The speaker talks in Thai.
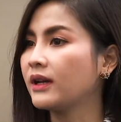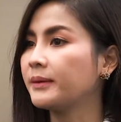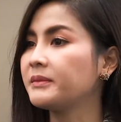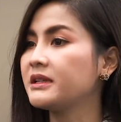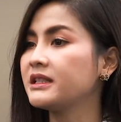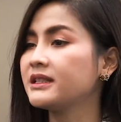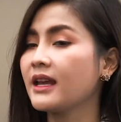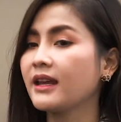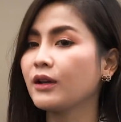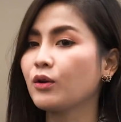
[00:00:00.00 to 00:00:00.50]

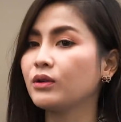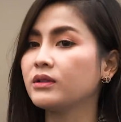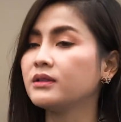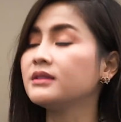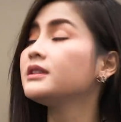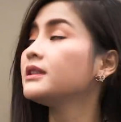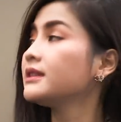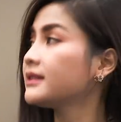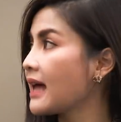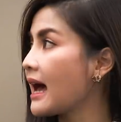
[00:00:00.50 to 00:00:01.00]
ไม่ใช่คน
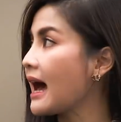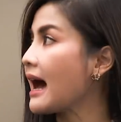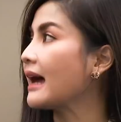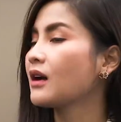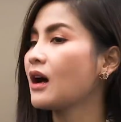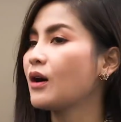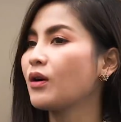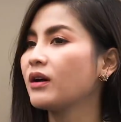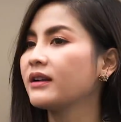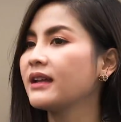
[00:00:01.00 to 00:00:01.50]
ชื่อตาล
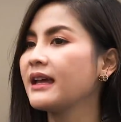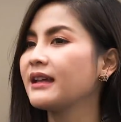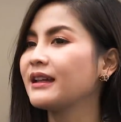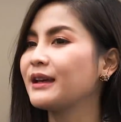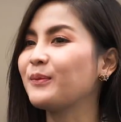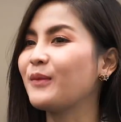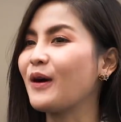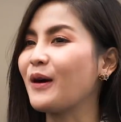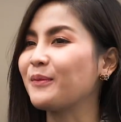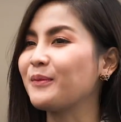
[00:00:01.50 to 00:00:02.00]
เขาก็ได้แต่
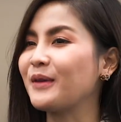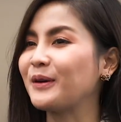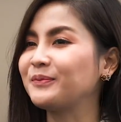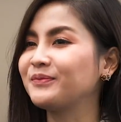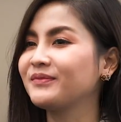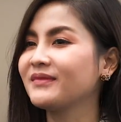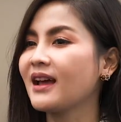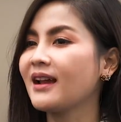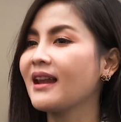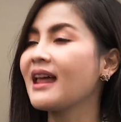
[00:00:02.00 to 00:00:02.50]
บอกแบบ
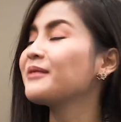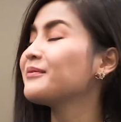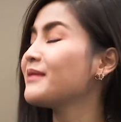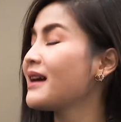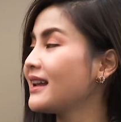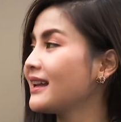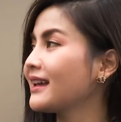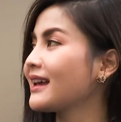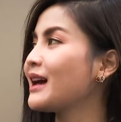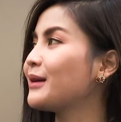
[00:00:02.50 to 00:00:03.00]
น่ารักมา
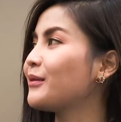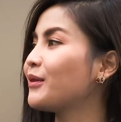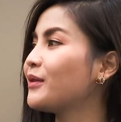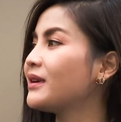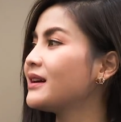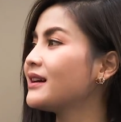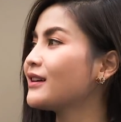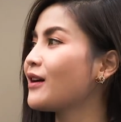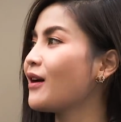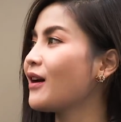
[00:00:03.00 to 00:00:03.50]
กเลยค่ะบอก
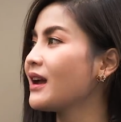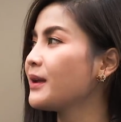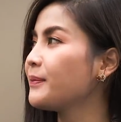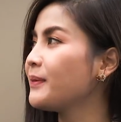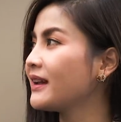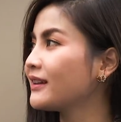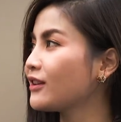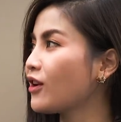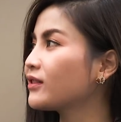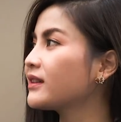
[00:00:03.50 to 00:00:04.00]
ว่าเออขอให้เพ
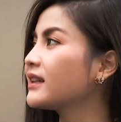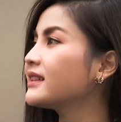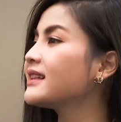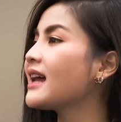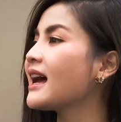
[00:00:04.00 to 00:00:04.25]
ลงน้อง